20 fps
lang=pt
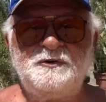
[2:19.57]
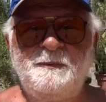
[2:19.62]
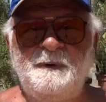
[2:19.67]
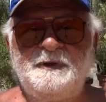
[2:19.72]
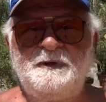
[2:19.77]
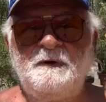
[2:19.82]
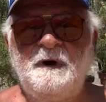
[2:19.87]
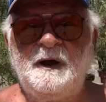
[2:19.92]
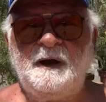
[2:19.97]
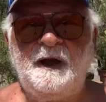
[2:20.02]

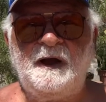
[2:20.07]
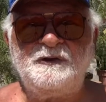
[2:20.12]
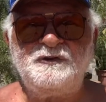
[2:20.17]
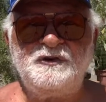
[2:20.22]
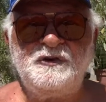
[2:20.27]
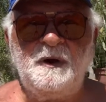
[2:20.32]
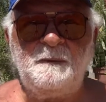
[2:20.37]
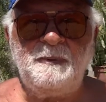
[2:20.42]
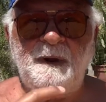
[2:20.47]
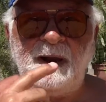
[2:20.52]
mandar uma
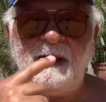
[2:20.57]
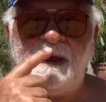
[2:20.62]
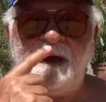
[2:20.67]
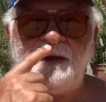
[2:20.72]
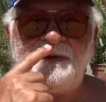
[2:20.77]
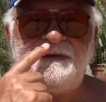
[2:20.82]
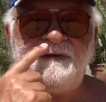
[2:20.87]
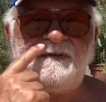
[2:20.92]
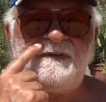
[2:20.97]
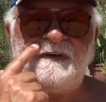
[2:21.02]
cartinha para lá
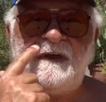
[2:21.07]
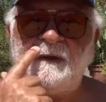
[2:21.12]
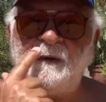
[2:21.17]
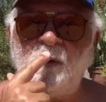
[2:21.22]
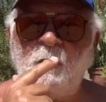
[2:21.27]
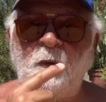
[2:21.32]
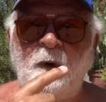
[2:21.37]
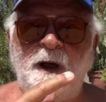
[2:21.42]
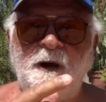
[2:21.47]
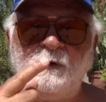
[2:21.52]
dizendo
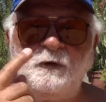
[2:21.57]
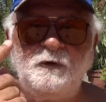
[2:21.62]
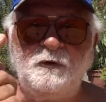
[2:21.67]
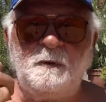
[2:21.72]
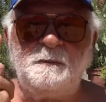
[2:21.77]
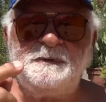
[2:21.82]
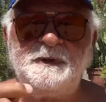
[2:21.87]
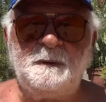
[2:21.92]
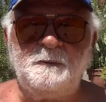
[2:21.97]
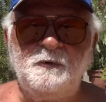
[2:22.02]
qual o
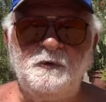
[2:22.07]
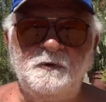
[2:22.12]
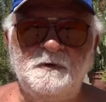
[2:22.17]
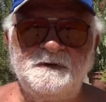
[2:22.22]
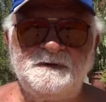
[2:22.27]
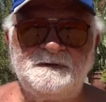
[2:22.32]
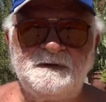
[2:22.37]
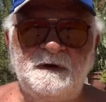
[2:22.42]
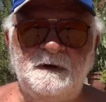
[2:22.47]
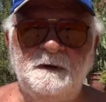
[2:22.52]
nome da
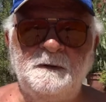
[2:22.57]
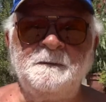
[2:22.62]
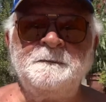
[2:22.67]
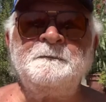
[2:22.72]
música.